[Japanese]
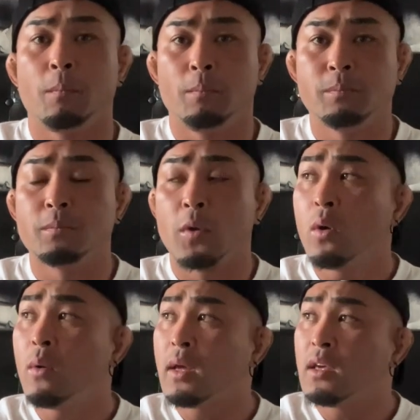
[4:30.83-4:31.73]
うん、こ
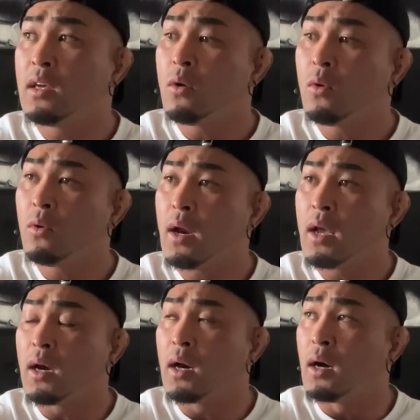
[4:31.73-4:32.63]
れは昨日ぐら
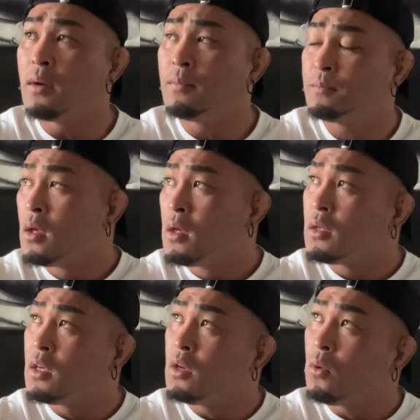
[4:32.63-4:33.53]
いから、
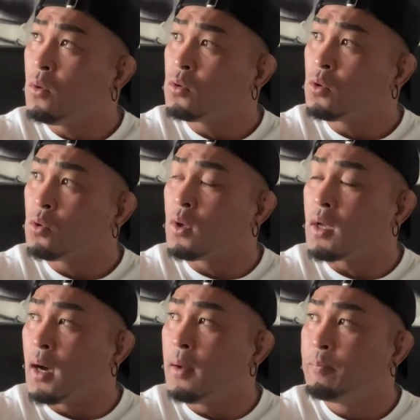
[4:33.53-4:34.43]
昨日、おととい
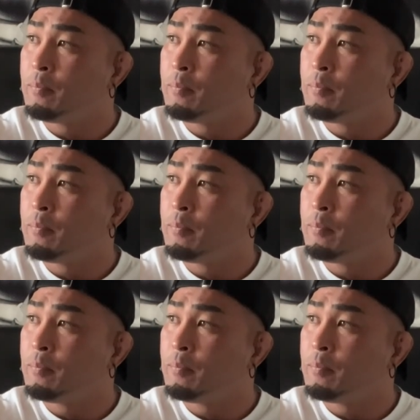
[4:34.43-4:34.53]
か、